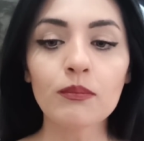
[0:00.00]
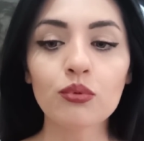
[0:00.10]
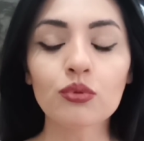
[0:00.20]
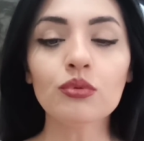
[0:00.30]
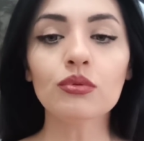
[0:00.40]

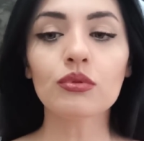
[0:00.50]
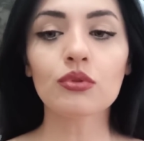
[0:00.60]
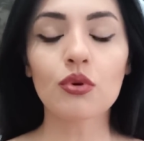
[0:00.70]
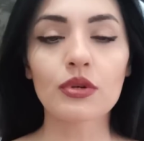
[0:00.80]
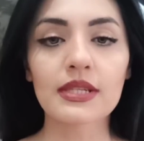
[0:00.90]
Bunun
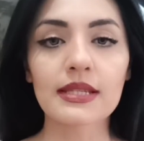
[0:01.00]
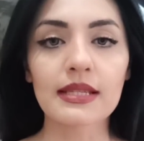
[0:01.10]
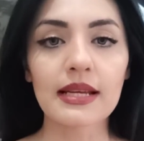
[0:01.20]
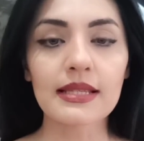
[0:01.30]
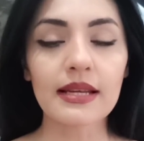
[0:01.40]

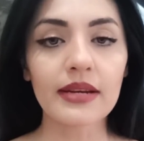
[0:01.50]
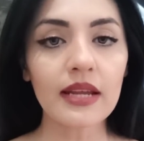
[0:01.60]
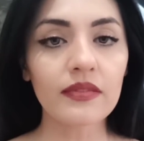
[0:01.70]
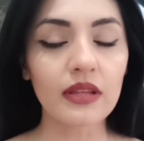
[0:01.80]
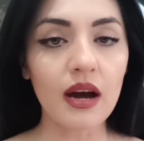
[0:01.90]
sonrasında ise
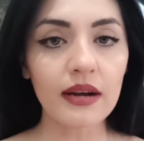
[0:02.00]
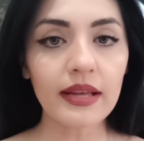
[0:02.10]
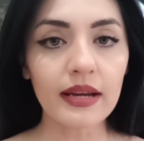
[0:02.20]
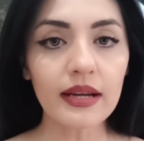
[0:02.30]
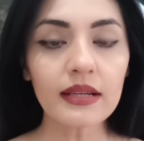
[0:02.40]
Raven'ı
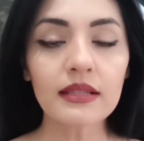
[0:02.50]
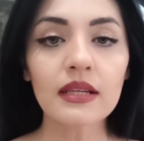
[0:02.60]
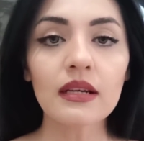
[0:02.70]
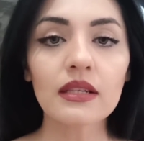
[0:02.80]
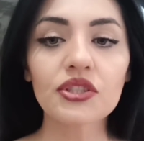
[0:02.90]
arayarak
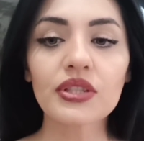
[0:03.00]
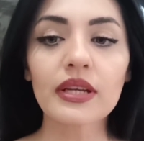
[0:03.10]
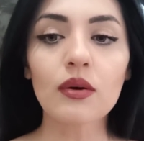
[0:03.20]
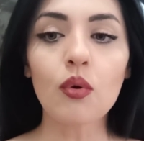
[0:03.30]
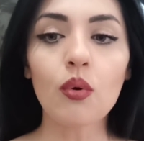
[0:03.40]

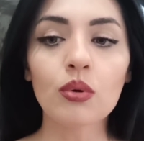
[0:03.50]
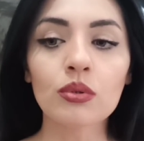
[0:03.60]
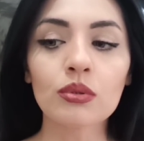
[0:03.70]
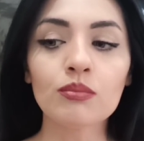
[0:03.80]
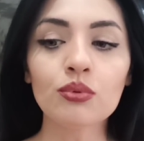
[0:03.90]
işte
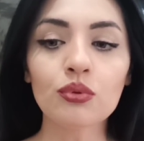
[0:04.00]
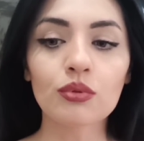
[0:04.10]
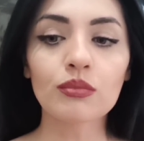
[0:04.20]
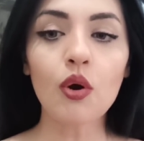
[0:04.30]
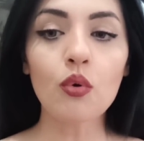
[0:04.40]
o, bu
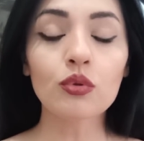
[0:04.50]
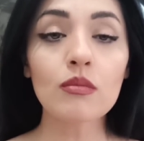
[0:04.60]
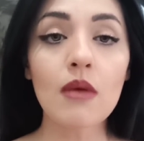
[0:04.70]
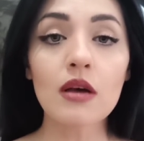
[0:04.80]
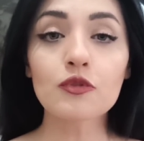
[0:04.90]
durumda onun
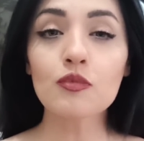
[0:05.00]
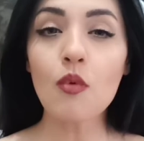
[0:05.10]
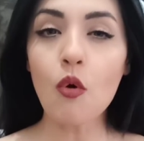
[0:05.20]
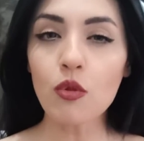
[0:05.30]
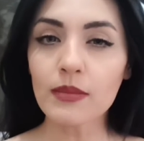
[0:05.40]
masum
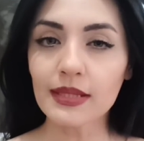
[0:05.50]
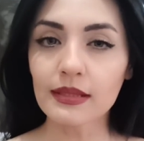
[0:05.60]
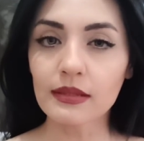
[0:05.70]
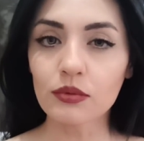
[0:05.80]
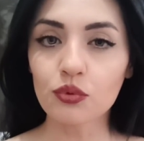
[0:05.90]

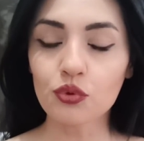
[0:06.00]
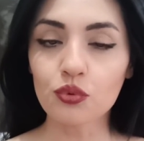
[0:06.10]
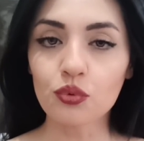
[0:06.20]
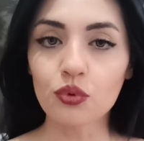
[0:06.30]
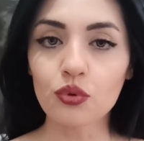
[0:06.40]
olmadığını
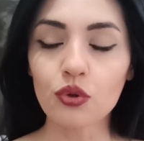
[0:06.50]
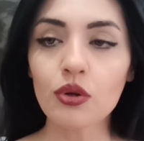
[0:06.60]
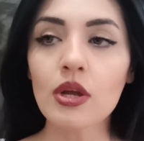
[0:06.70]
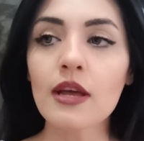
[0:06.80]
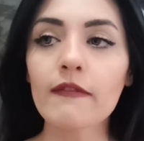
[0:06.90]
düşündüğünü
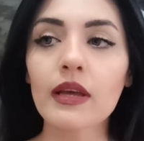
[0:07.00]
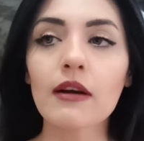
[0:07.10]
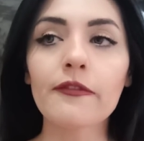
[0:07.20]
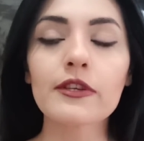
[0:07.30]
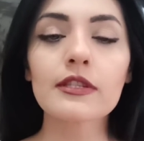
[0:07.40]
ve
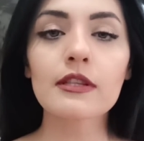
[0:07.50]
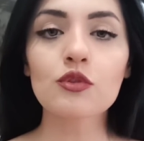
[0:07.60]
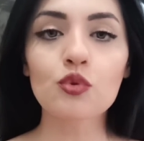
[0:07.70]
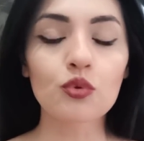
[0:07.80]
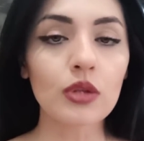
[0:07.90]
kafasında
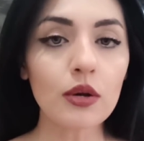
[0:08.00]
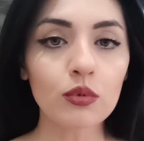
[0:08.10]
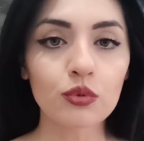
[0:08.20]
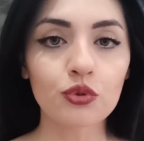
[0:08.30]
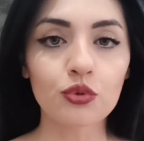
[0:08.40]
sorular
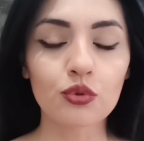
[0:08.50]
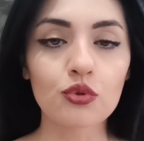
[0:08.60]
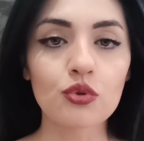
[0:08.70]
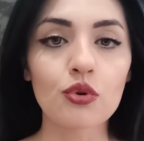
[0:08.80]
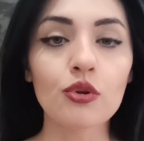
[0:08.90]
oluştuğunu
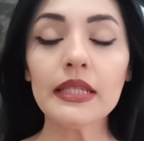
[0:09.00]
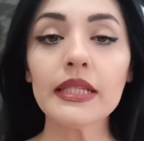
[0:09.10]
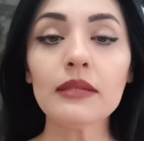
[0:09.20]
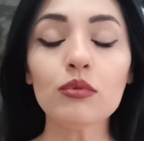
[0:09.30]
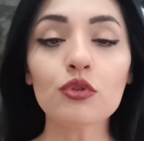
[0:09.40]
söylüyor.
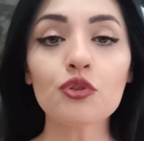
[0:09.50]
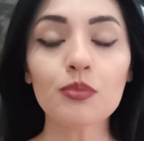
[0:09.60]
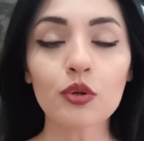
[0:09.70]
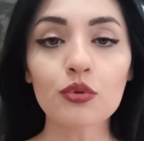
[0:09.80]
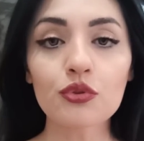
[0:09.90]
İkili
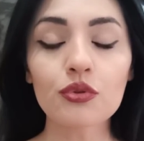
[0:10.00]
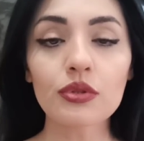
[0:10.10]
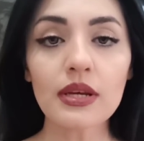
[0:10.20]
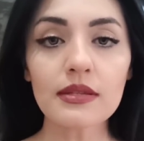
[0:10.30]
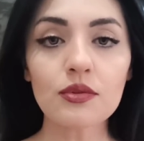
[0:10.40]
buluşup
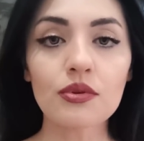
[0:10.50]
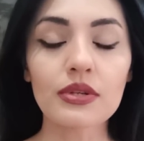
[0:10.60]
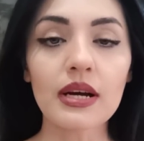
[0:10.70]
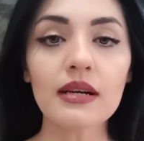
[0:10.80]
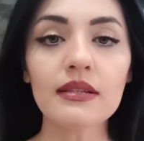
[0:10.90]
konuştuktan
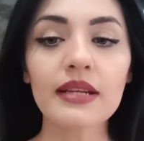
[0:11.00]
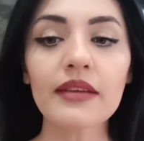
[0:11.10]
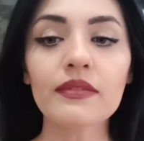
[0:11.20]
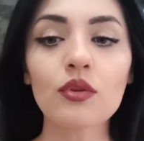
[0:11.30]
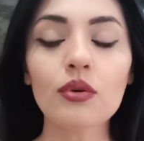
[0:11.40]
sonra
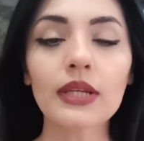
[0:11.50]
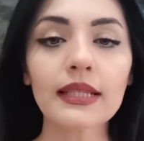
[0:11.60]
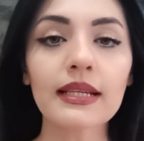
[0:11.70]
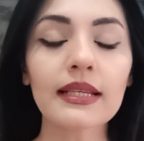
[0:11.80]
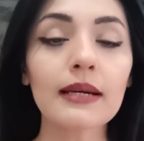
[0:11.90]
Raven ona
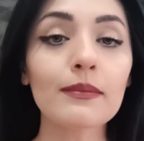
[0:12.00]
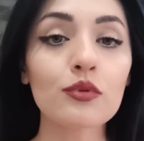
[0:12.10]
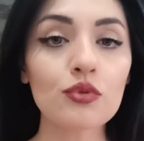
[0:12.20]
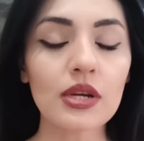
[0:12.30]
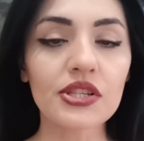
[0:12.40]
gereken
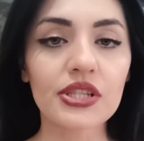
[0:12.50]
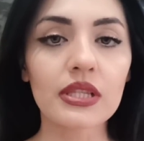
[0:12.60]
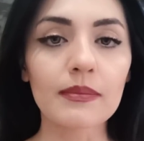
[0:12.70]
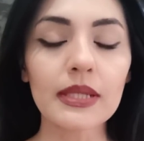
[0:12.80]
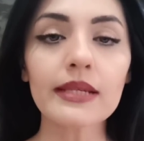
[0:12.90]
bütün
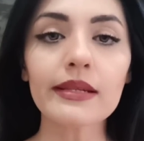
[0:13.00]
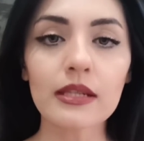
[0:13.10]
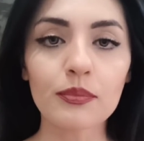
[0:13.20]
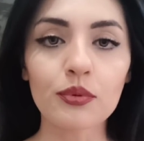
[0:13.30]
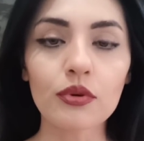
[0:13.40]
açıklamaları
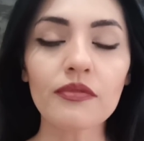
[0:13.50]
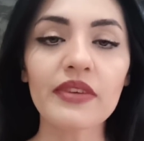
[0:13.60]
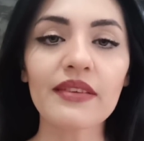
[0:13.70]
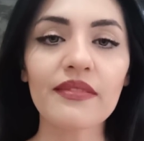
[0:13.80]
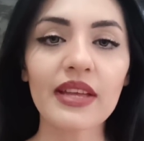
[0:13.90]
yapıyor ve